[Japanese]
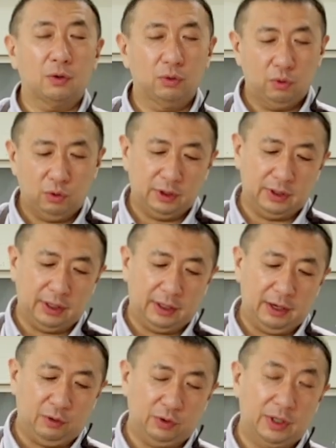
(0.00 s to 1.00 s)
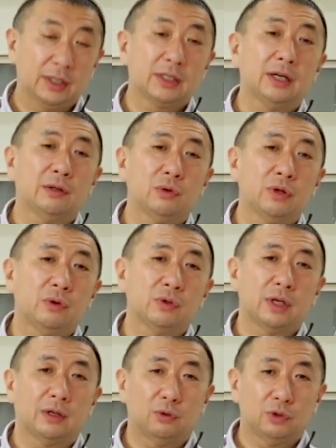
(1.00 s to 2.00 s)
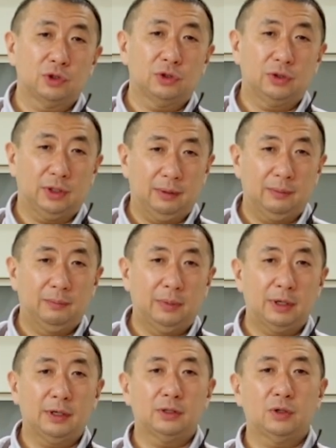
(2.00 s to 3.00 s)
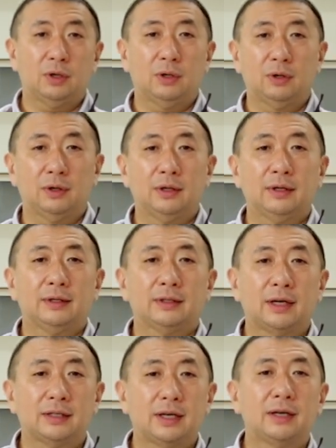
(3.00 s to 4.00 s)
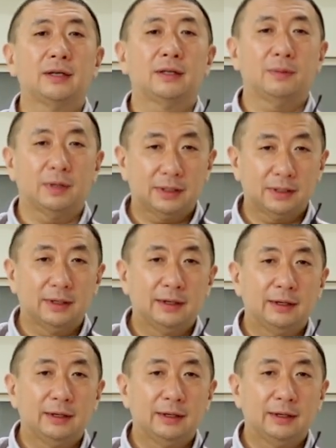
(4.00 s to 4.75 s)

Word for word: この本にね結構デザート餃子の種類バリエーションたくさん入れてます